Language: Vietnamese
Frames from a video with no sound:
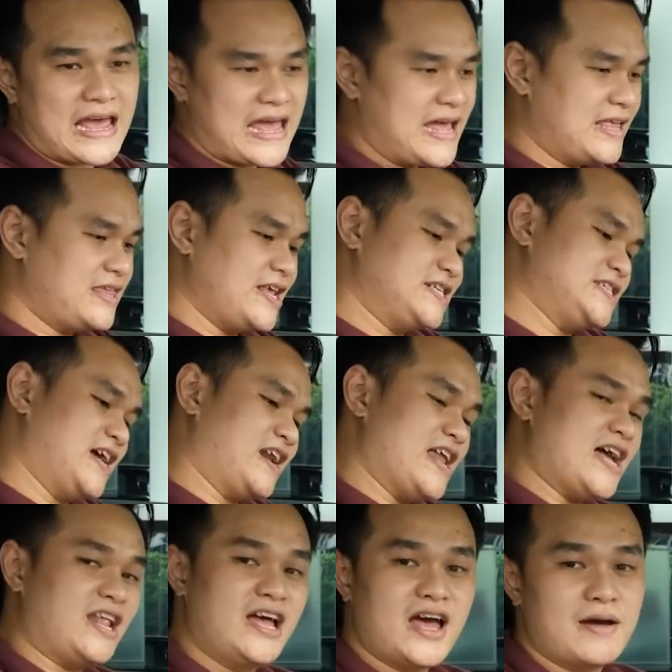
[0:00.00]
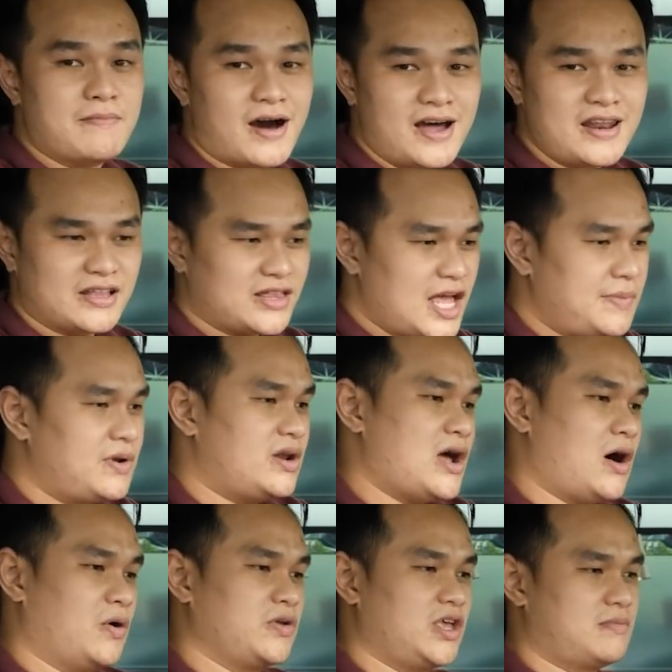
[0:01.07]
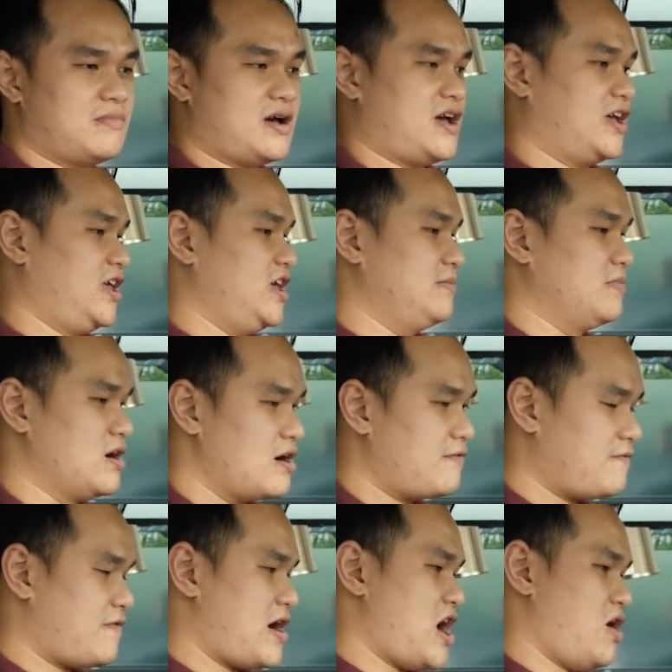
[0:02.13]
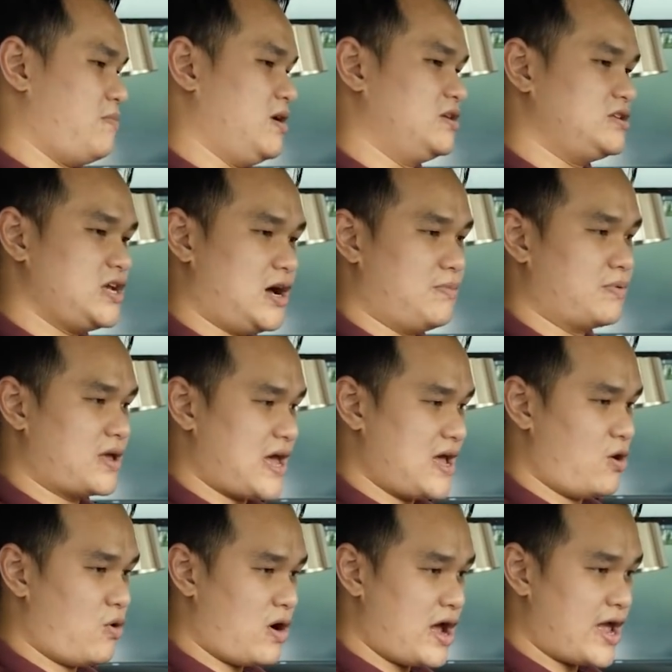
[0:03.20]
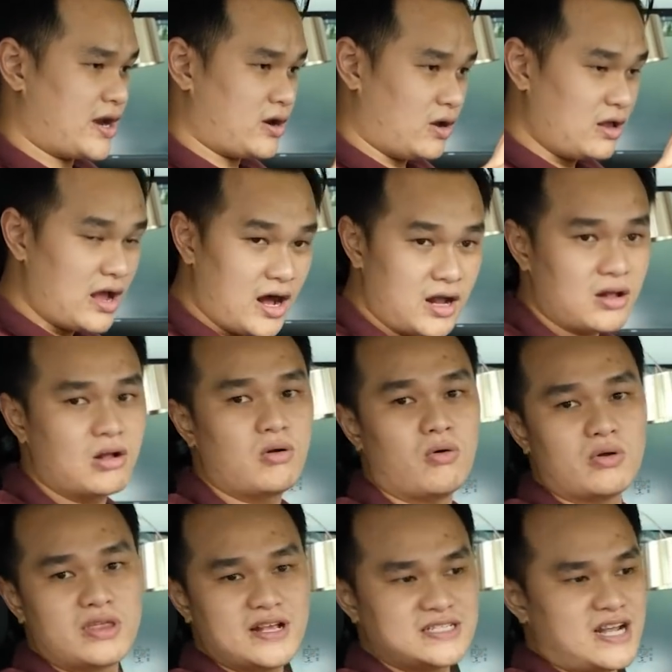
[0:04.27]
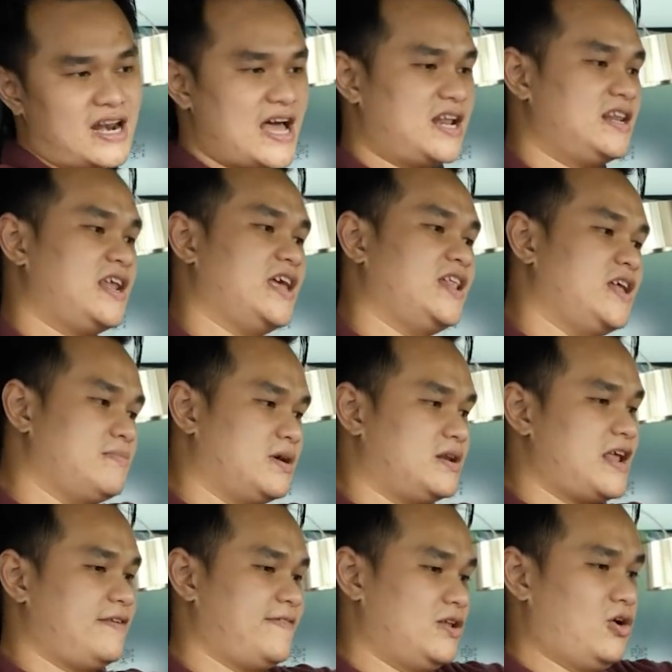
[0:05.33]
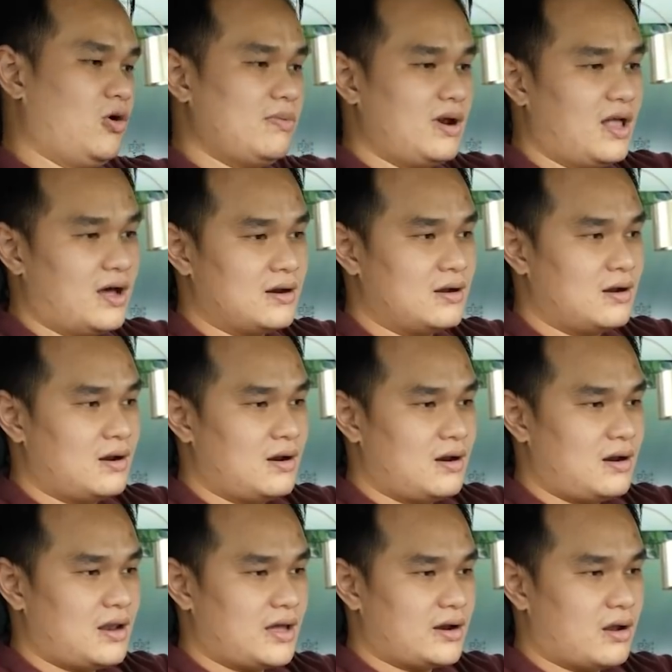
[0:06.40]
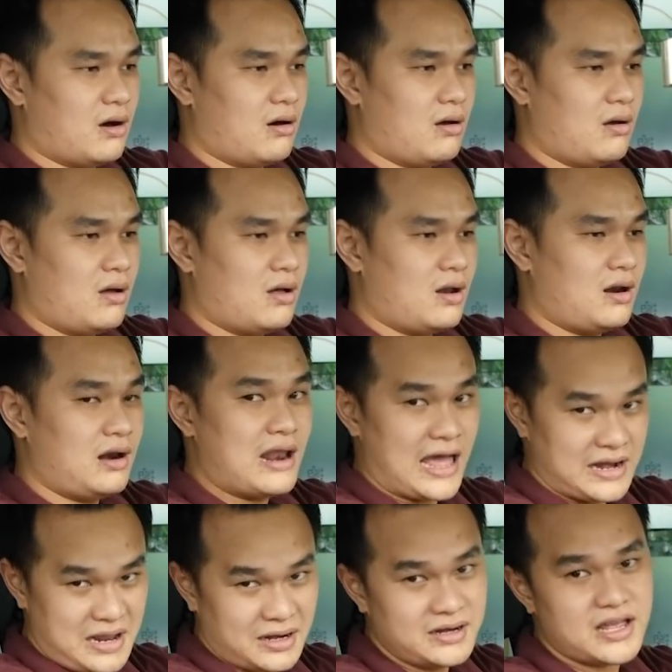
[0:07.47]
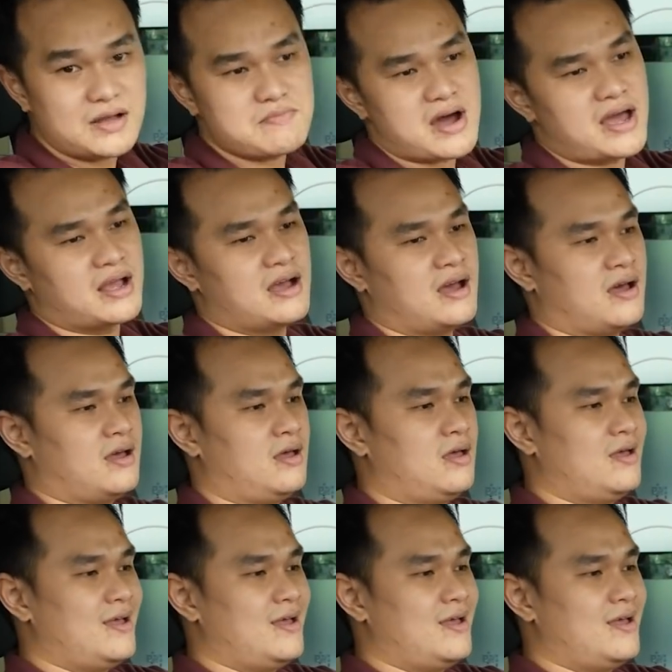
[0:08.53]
khen chiếc xe Class thế hệ mới này tiếp nữa đâu nhưng mà khi bước vào bên trong cái khoang nội thất của chiếc xe Class này thì mình đành phải thốt lên là nó lại đỉnh các bạn à